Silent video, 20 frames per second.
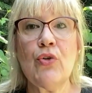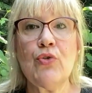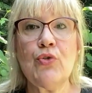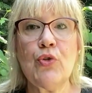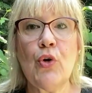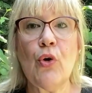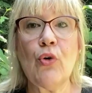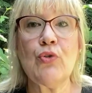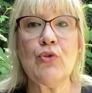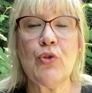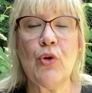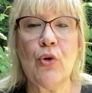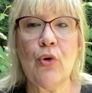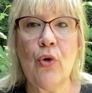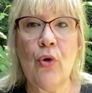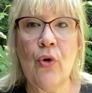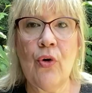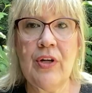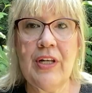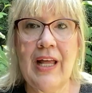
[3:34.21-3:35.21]
çok çok
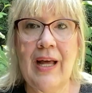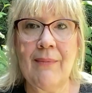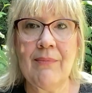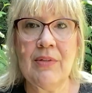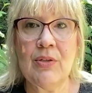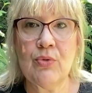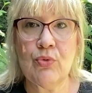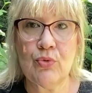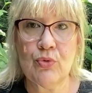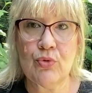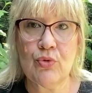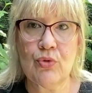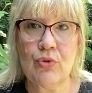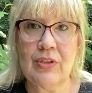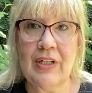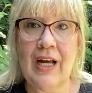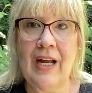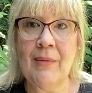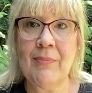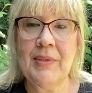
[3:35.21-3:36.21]
önemli
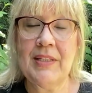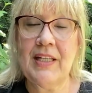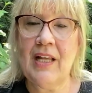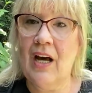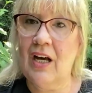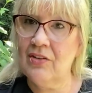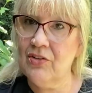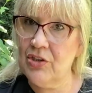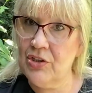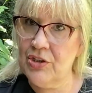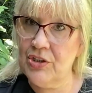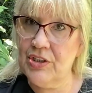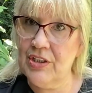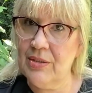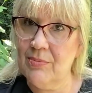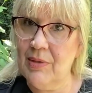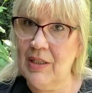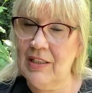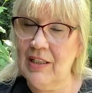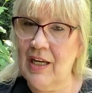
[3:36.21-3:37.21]
unsurlar. Bir de
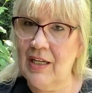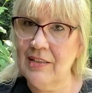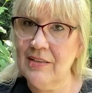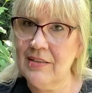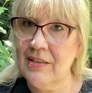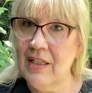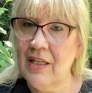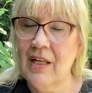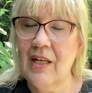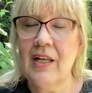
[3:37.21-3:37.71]
atıştırmalar.